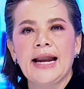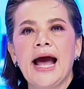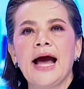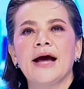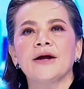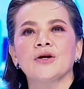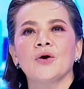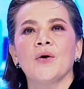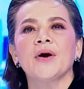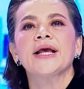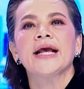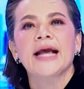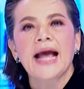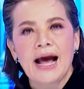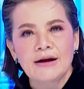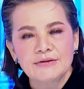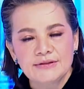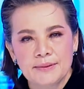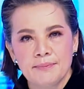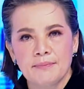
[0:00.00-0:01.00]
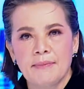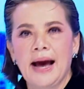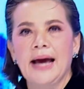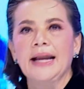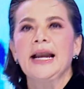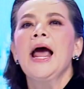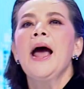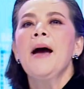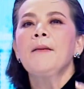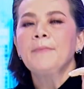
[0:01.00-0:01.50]
1,590 บาท
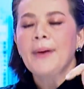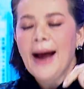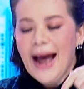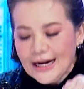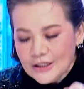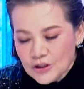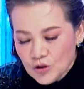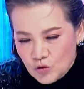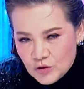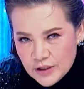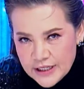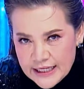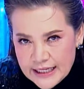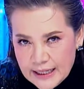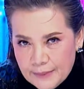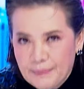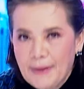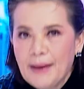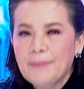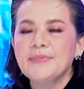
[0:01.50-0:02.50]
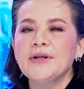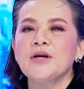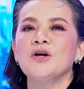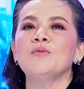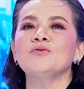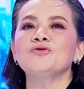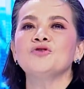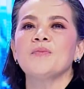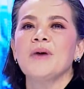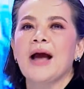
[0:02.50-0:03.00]
พักตรงนี้อีกแป๊บหนึ่งคุ
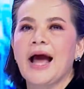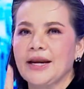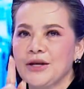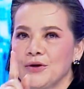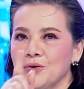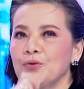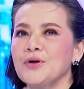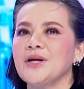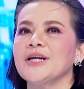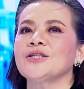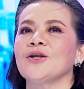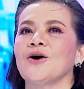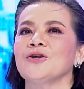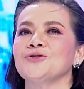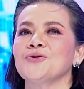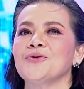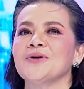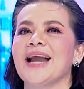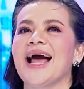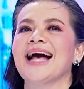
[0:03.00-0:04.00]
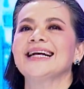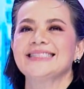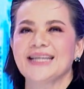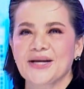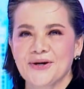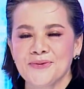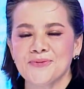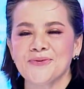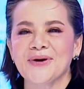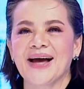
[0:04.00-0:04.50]
ณผู้ชมค่ะเดี๋ยวคุยกันต่อช่วงหน้า สักครู่